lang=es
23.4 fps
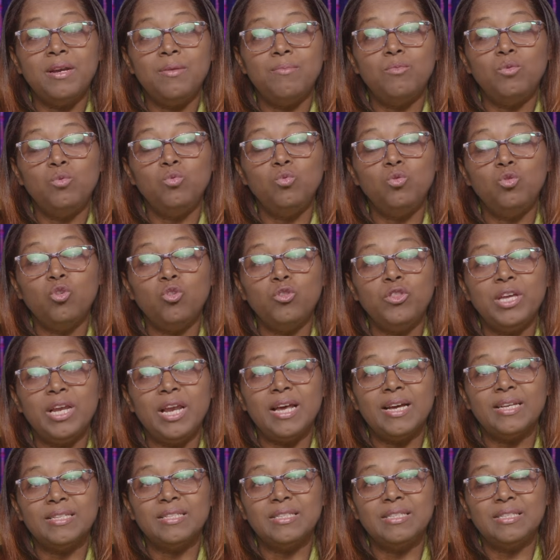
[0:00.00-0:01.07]
el mundo de
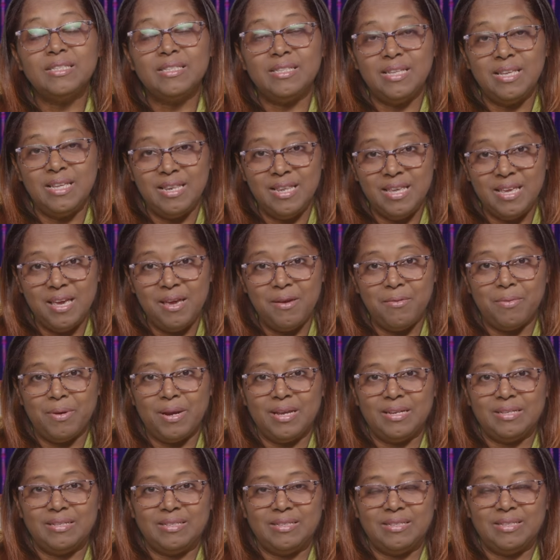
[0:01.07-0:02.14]
las
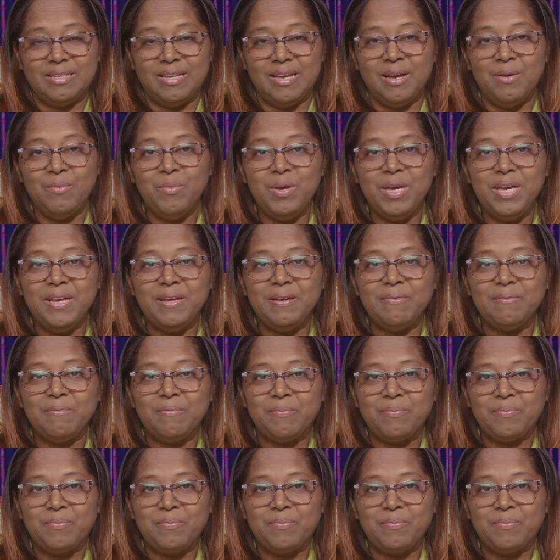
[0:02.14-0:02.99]
tinieblas. Amén.